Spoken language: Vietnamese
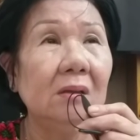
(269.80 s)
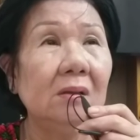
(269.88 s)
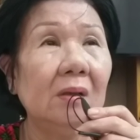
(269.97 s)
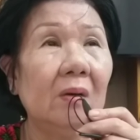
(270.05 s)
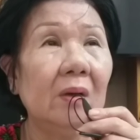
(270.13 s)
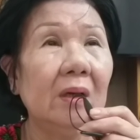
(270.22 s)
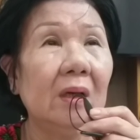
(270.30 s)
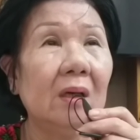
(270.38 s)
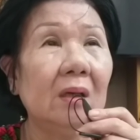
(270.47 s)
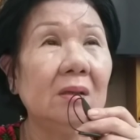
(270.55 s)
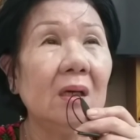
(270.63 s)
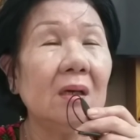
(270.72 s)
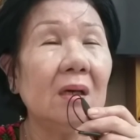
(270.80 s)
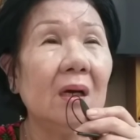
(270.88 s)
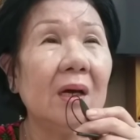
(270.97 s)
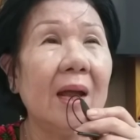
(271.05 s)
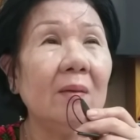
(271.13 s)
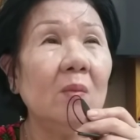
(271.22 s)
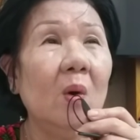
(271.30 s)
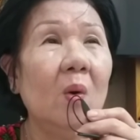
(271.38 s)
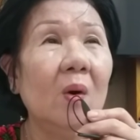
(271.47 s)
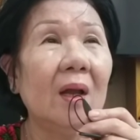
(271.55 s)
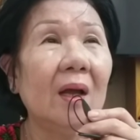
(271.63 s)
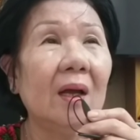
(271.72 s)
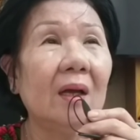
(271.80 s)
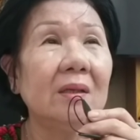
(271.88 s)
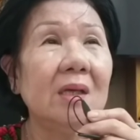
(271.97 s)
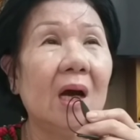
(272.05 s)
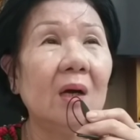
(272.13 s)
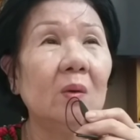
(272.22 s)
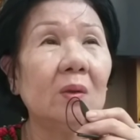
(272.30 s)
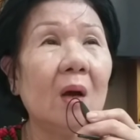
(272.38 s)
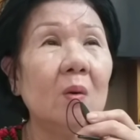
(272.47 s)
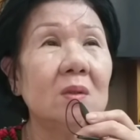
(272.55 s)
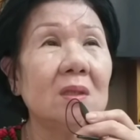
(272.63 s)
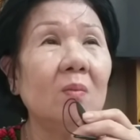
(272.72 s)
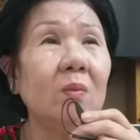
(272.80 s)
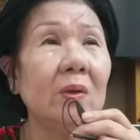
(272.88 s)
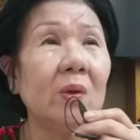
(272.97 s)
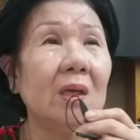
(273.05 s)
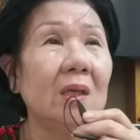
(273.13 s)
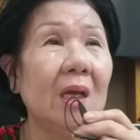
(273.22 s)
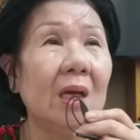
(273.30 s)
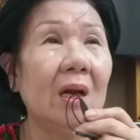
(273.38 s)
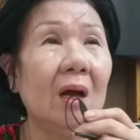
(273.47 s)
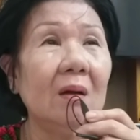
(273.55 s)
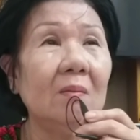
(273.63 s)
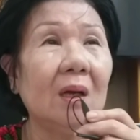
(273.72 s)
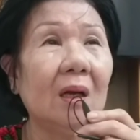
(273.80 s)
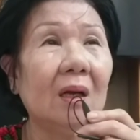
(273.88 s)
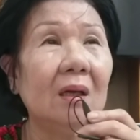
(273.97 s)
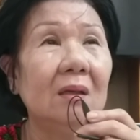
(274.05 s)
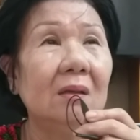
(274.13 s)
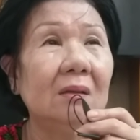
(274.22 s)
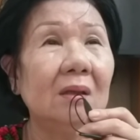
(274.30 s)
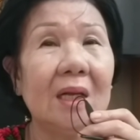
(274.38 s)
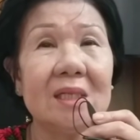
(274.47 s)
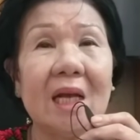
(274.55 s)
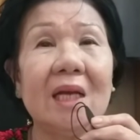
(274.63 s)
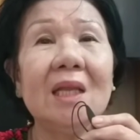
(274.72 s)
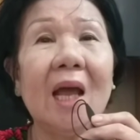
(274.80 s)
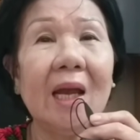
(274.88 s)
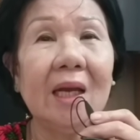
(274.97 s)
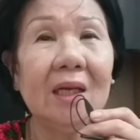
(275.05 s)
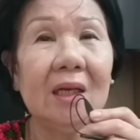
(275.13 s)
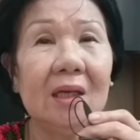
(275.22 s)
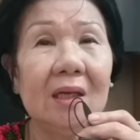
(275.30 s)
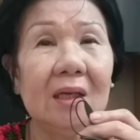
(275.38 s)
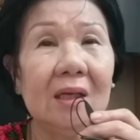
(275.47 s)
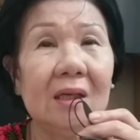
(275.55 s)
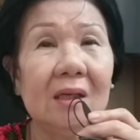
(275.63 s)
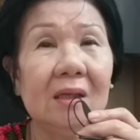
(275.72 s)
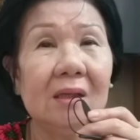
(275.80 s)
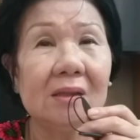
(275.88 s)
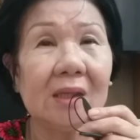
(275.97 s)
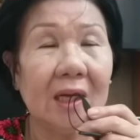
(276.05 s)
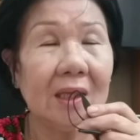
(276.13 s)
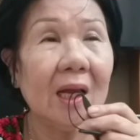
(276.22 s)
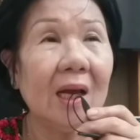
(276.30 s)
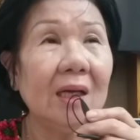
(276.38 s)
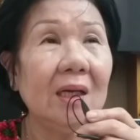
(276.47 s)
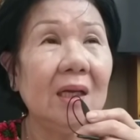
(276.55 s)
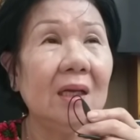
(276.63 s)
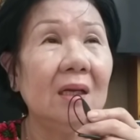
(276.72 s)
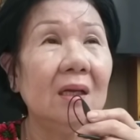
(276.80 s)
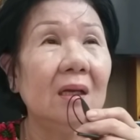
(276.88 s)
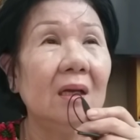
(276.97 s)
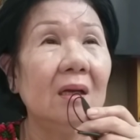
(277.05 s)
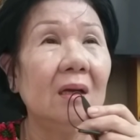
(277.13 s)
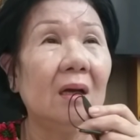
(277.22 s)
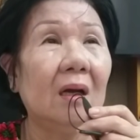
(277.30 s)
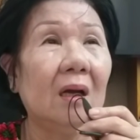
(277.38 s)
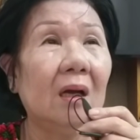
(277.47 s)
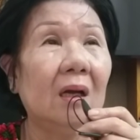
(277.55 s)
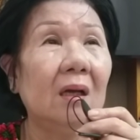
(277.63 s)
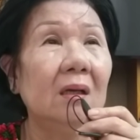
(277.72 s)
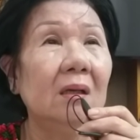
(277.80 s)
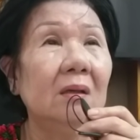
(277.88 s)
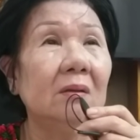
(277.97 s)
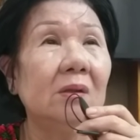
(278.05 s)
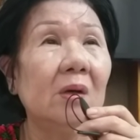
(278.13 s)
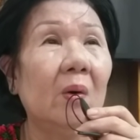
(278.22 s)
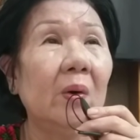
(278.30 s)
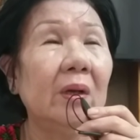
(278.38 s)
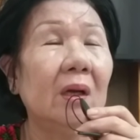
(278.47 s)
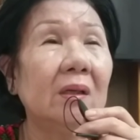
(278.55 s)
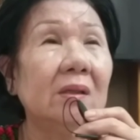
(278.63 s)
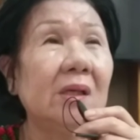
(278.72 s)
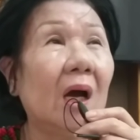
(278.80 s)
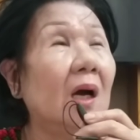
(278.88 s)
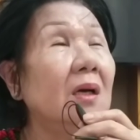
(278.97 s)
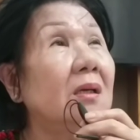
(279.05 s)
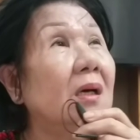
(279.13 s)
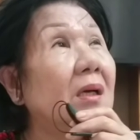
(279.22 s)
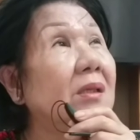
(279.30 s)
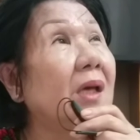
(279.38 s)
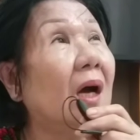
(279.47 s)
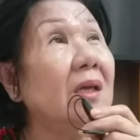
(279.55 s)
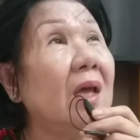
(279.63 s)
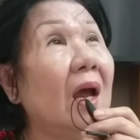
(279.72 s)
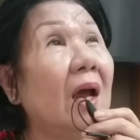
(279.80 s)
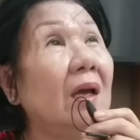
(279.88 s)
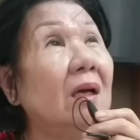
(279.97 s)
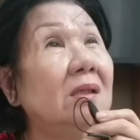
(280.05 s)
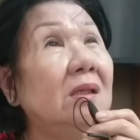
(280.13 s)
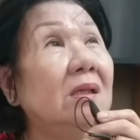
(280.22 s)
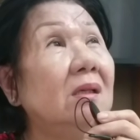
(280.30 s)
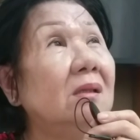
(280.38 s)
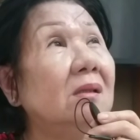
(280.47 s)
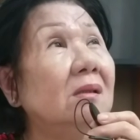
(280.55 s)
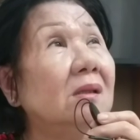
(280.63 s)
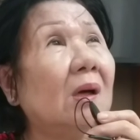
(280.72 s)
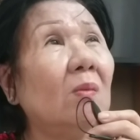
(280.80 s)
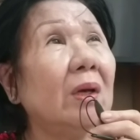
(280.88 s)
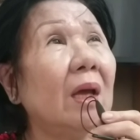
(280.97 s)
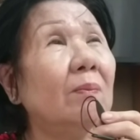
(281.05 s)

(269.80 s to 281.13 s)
Rồi rất đáng buồn là vợ của Thâu sốc cái chuyện gì đó mà lại xảy thai đi. Rồi chở về như không